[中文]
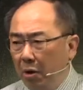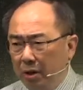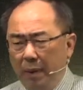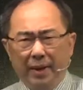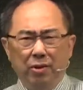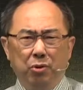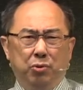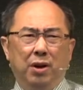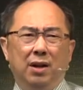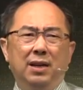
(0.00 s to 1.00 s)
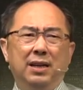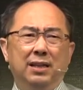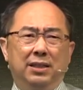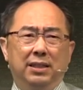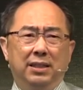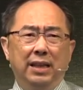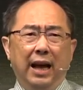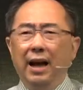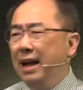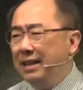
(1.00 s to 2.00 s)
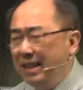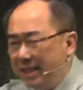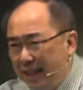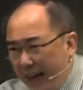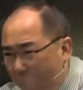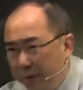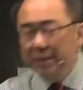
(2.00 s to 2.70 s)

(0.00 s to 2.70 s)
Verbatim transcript: 我在旁边看到就觉得很可惜呀。那些还会